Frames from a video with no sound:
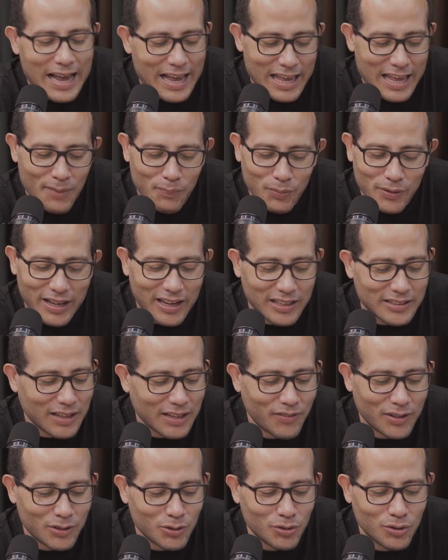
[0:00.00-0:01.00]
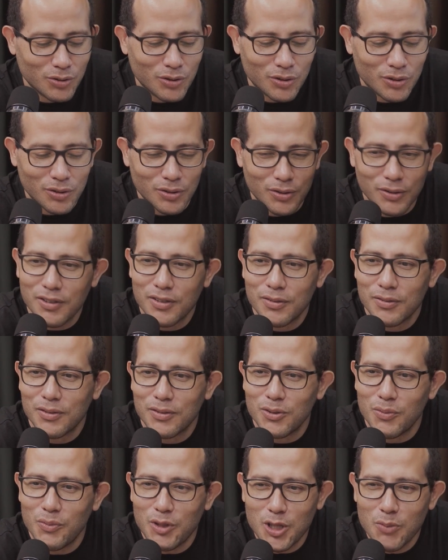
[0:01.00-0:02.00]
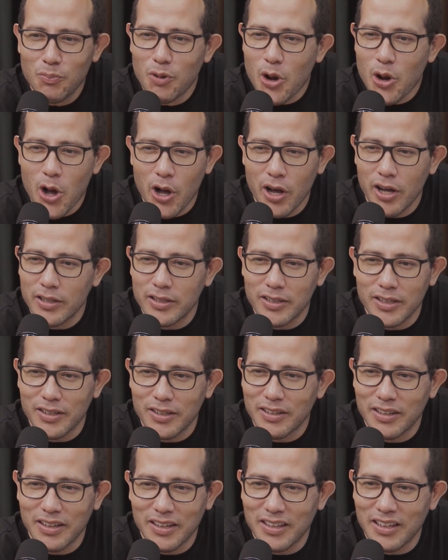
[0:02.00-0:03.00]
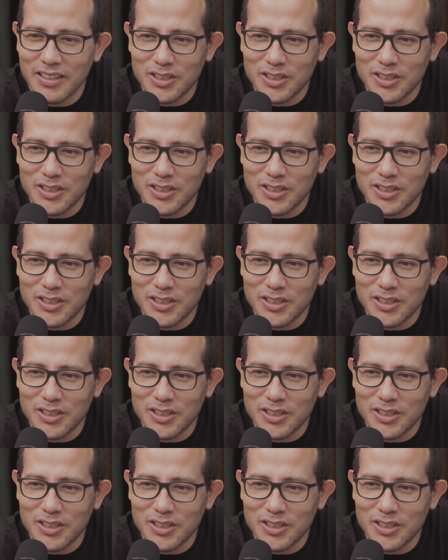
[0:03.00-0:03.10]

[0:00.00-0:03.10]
na época ela tava no, no Big Brother.